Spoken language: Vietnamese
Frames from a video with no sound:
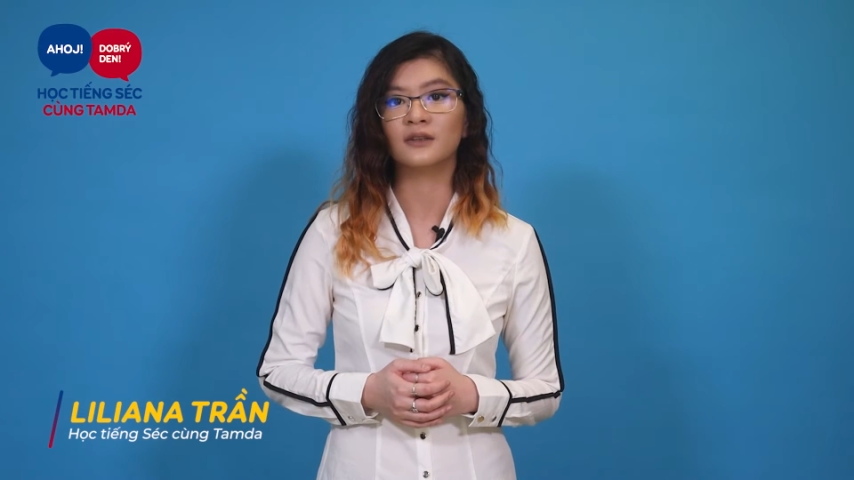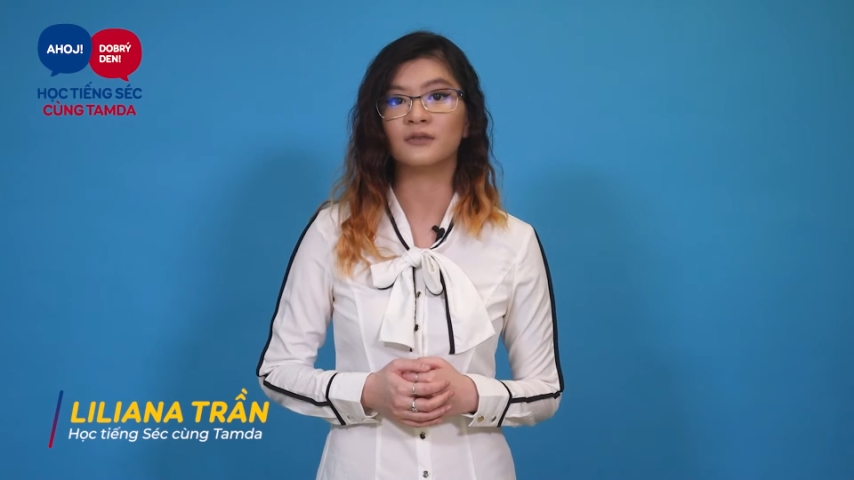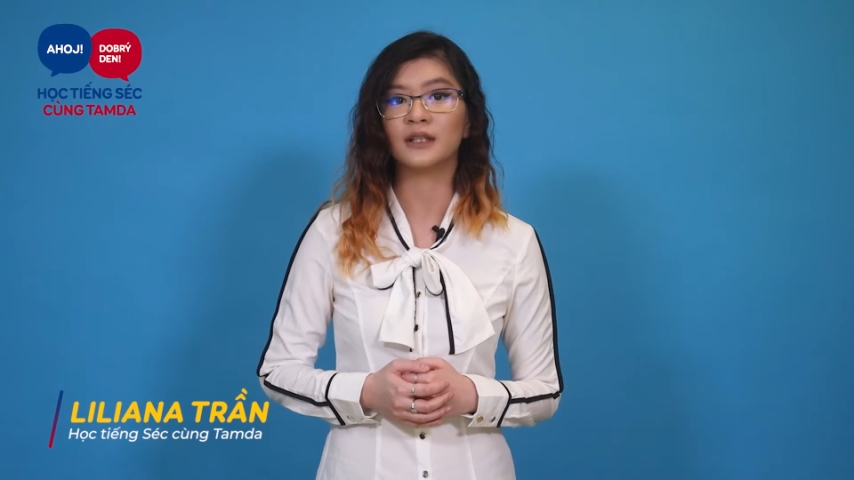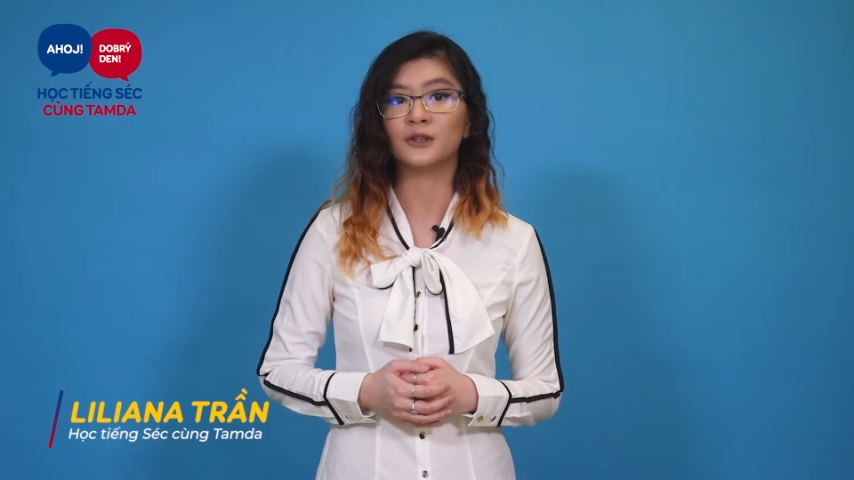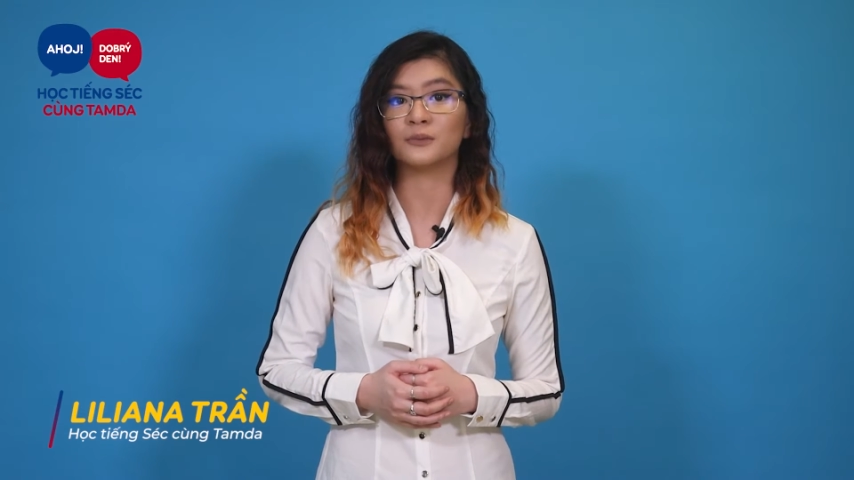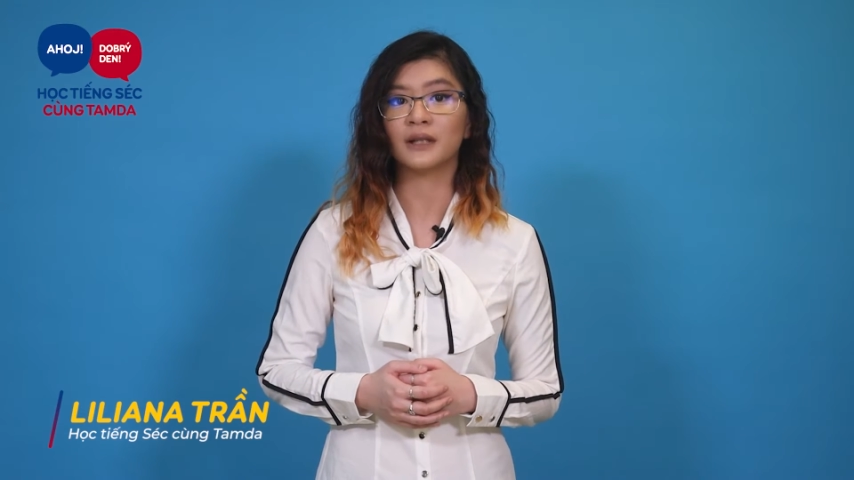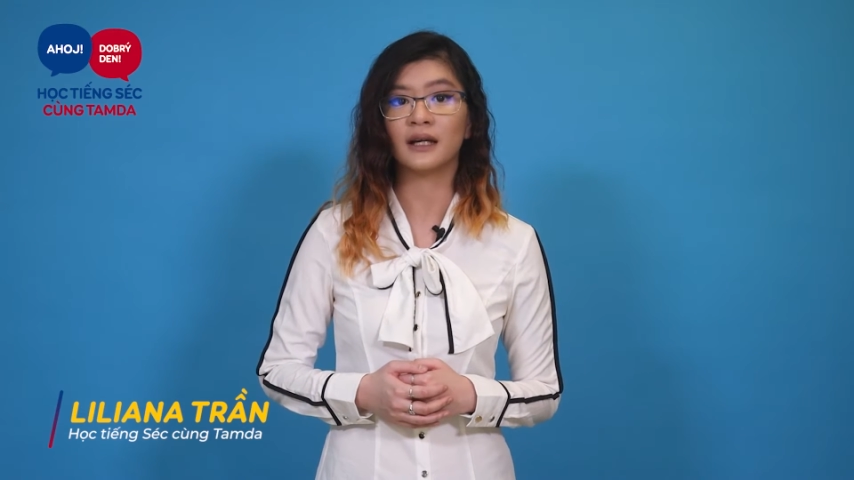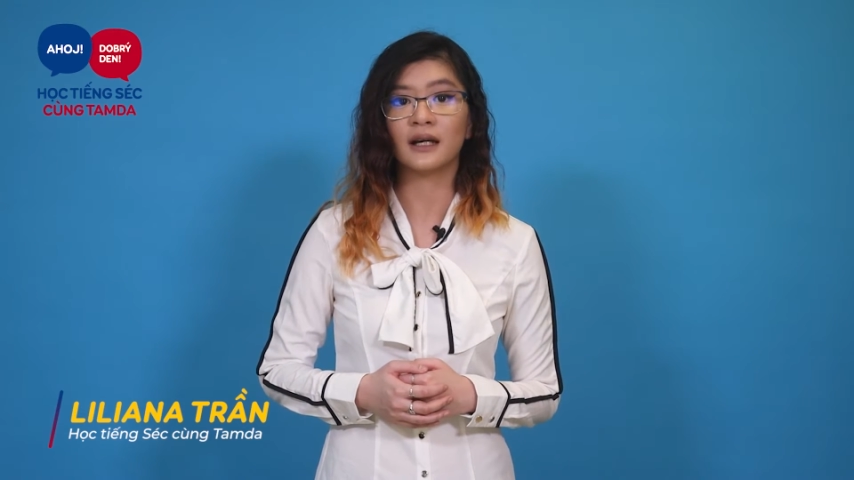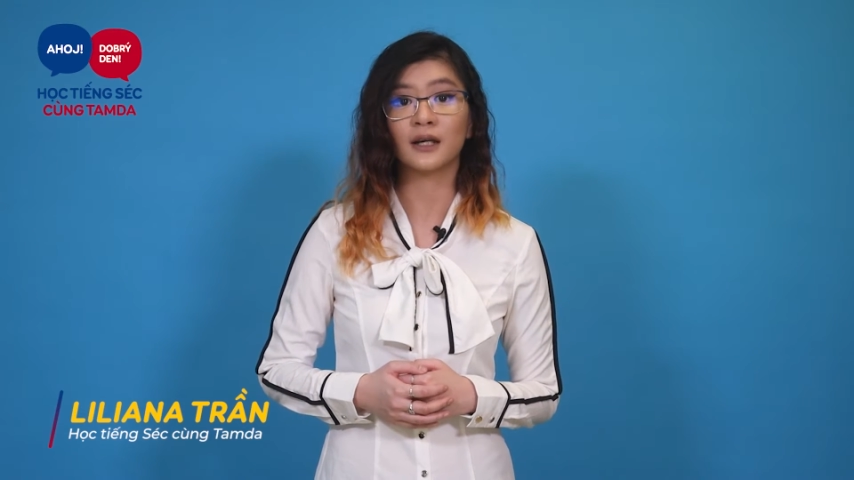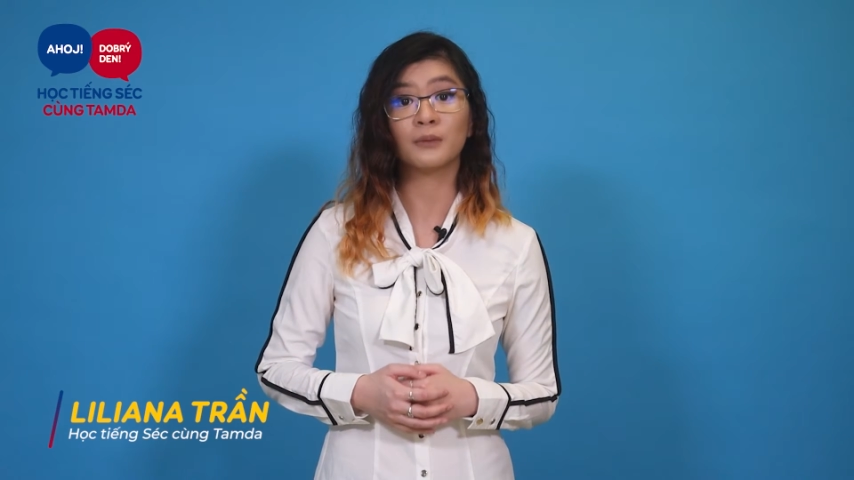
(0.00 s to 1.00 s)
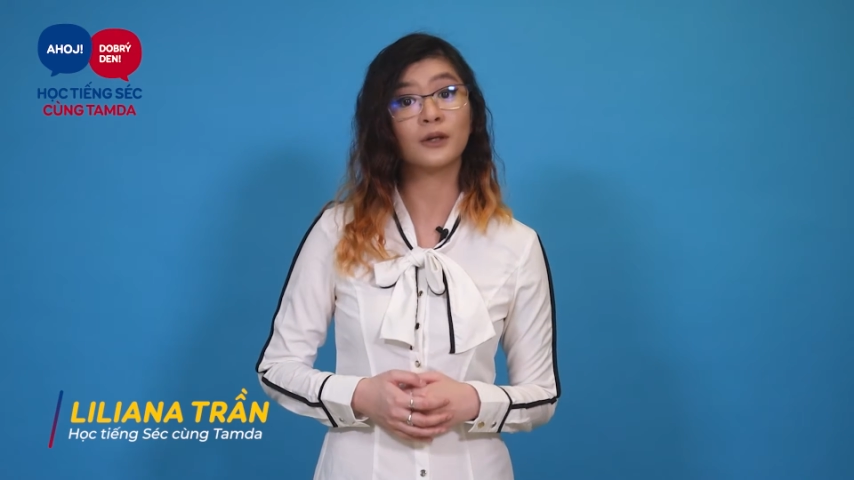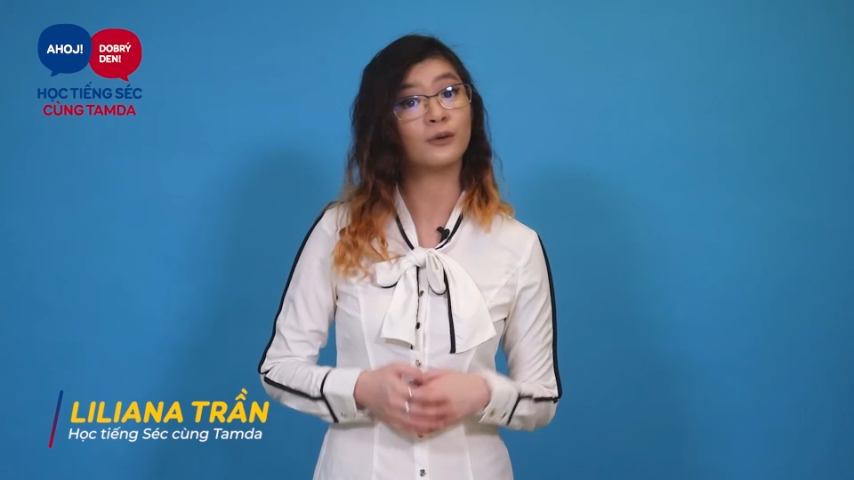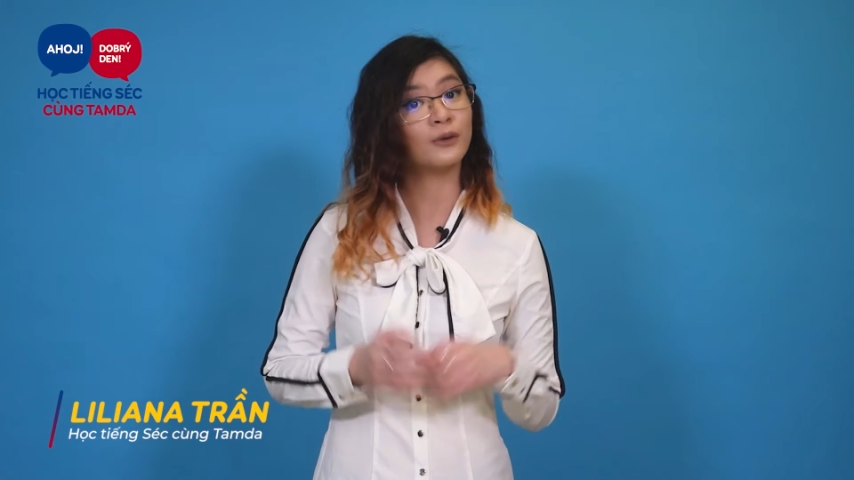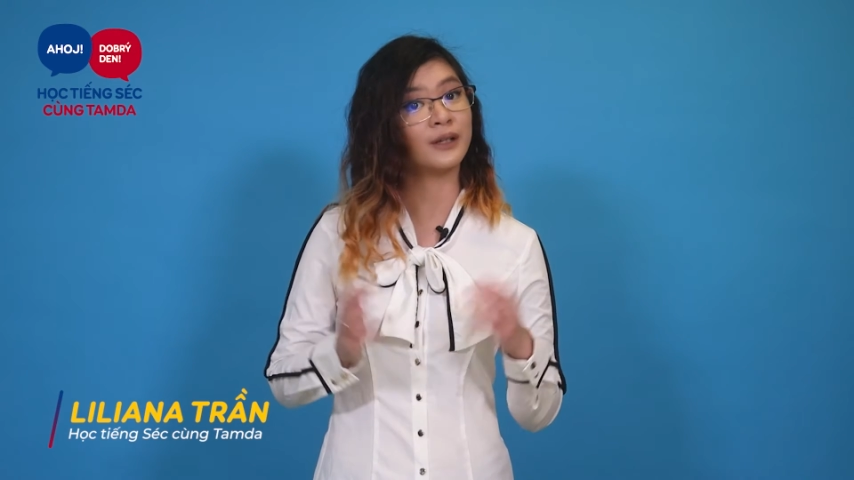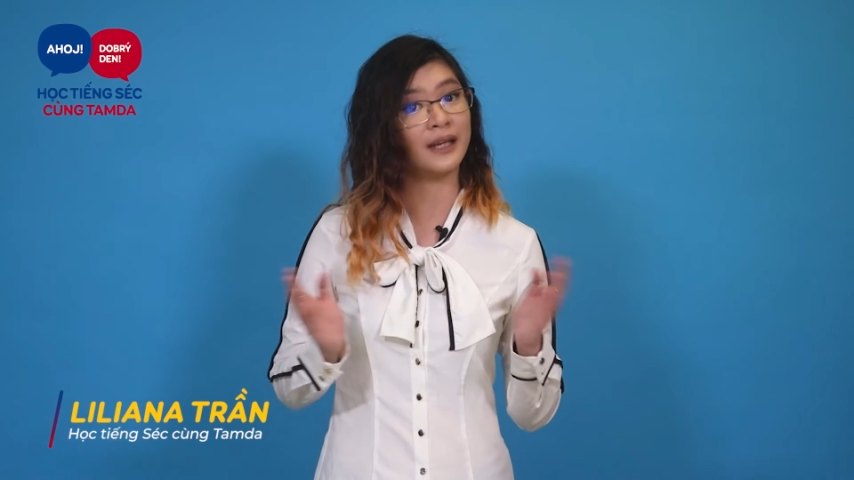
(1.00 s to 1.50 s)
Vậy chúng ta hãy bắt đầu
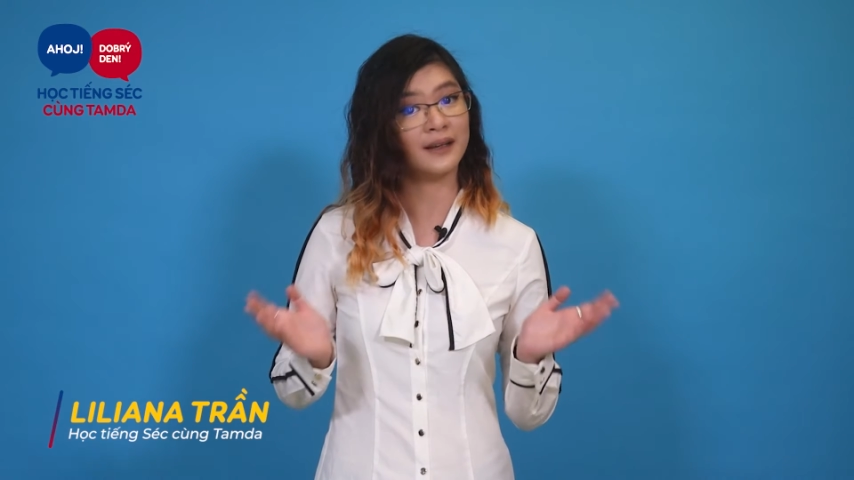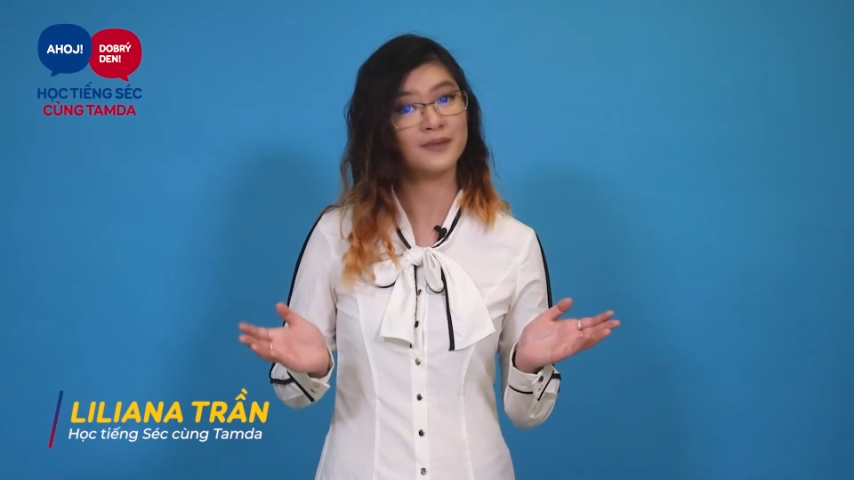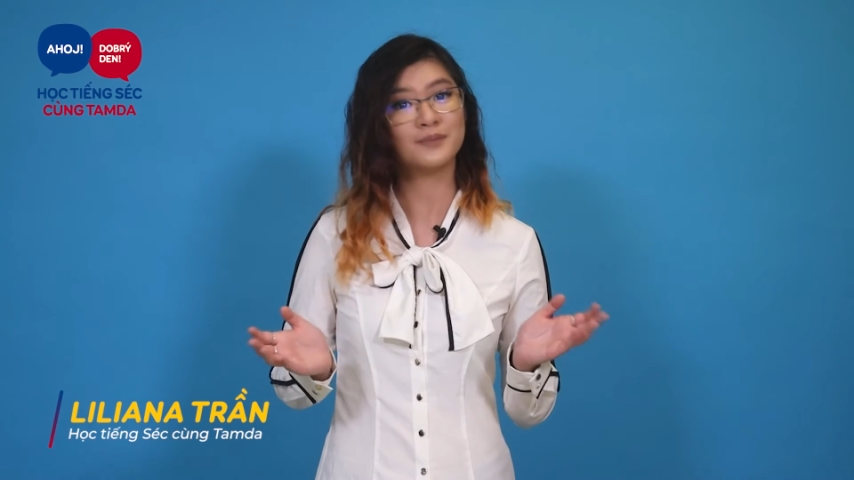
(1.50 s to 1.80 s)
luôn nhé.